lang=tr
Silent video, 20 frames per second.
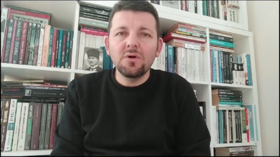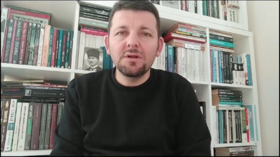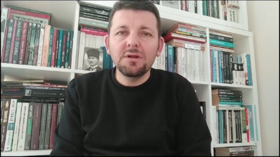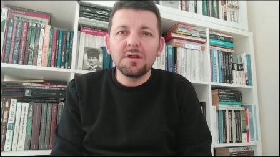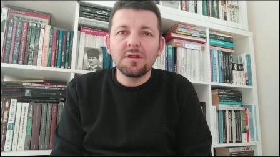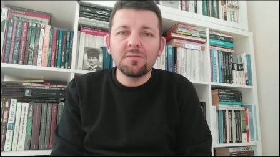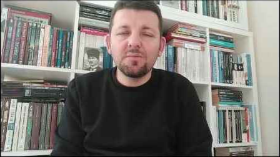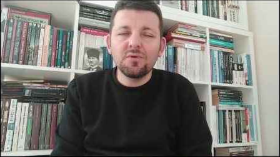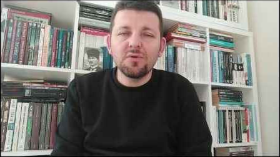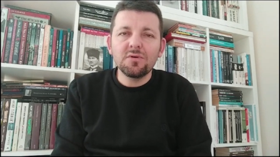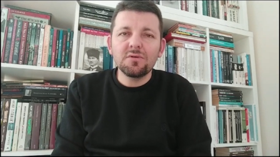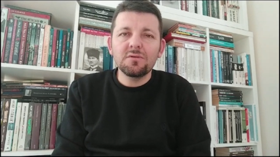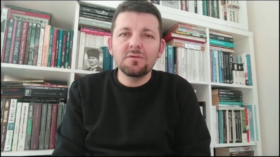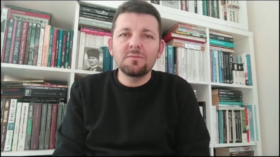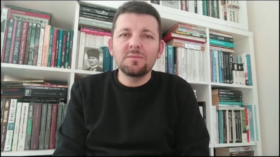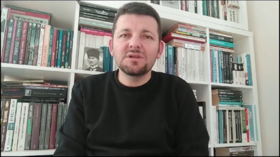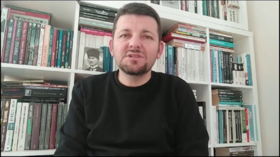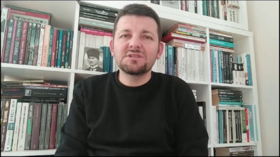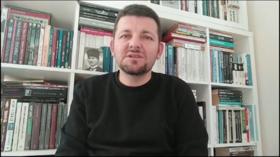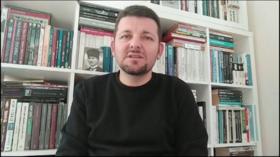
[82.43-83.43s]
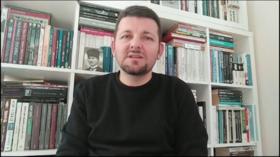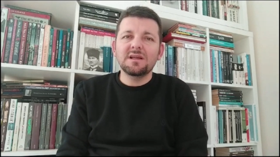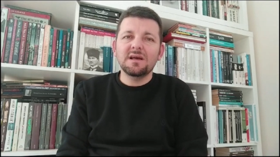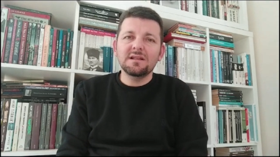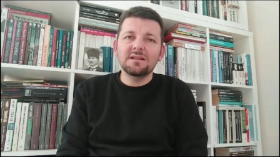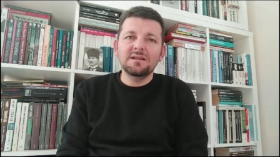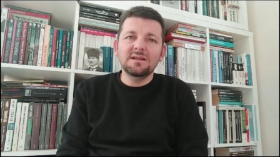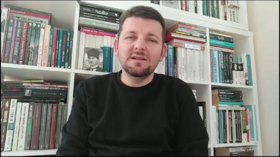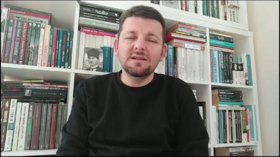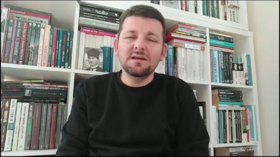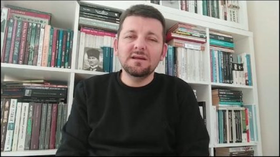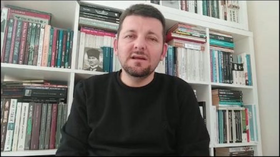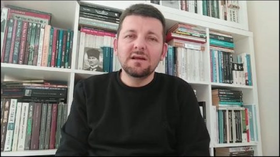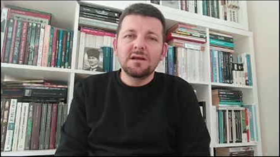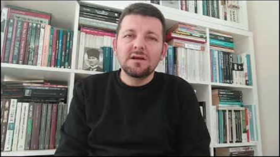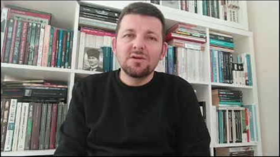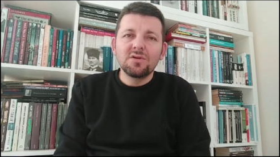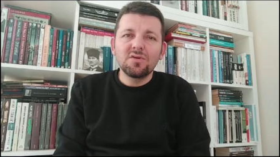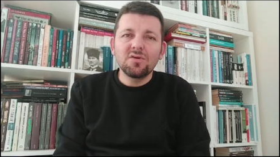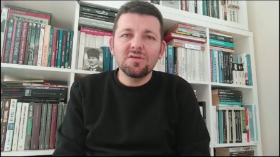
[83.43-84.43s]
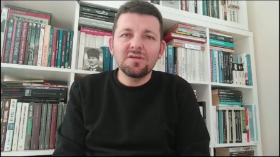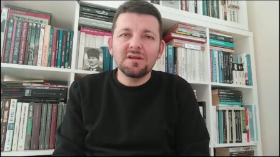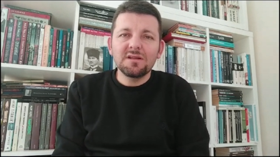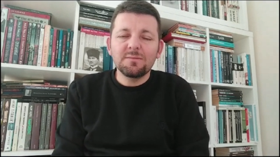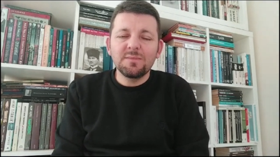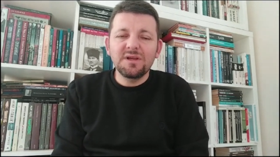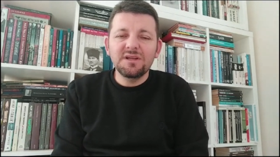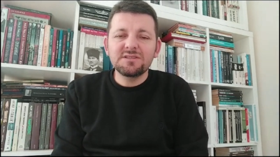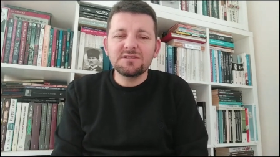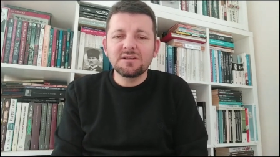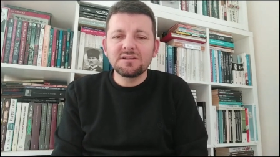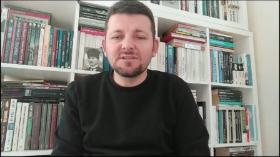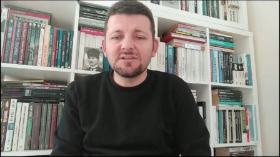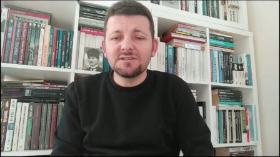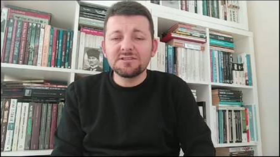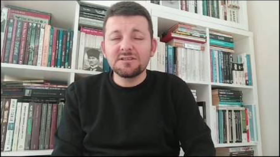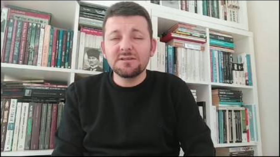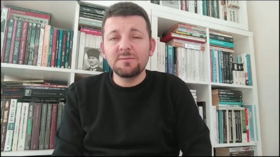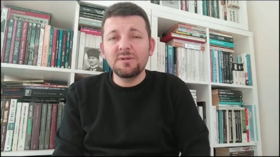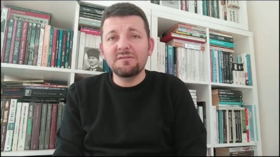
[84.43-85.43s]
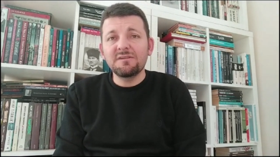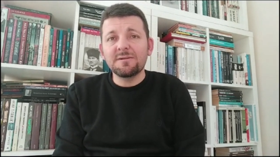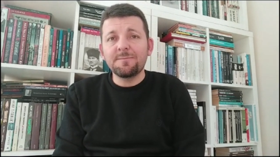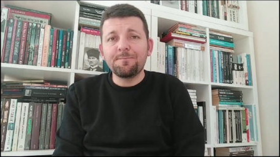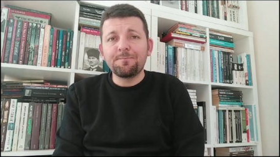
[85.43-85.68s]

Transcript: Konya Spor maçından yine söz etmeye çalışacağım.